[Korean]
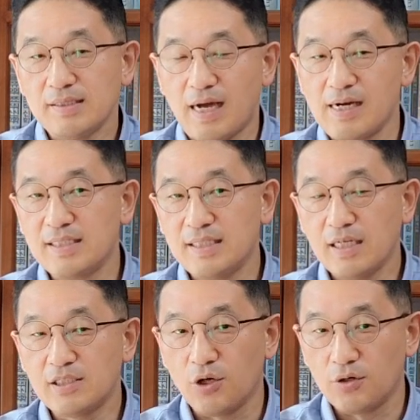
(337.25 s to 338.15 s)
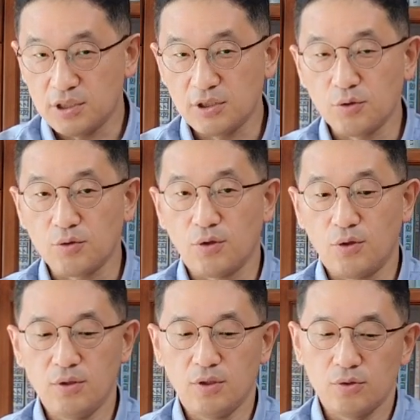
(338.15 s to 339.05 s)
당시에
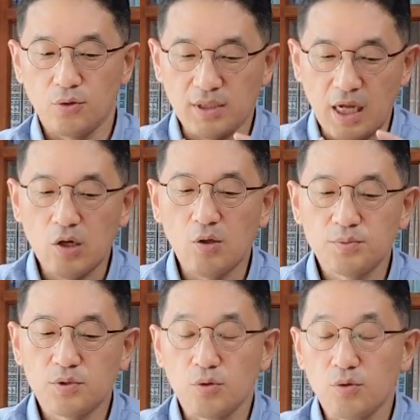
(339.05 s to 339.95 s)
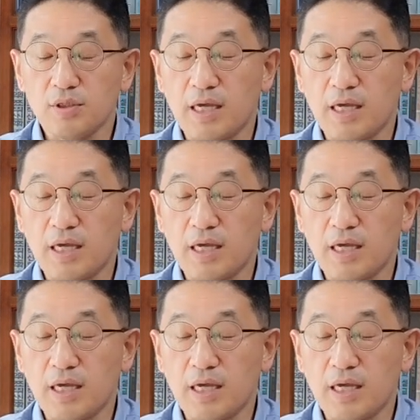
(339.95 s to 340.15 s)
정치적으로 또 상업적으로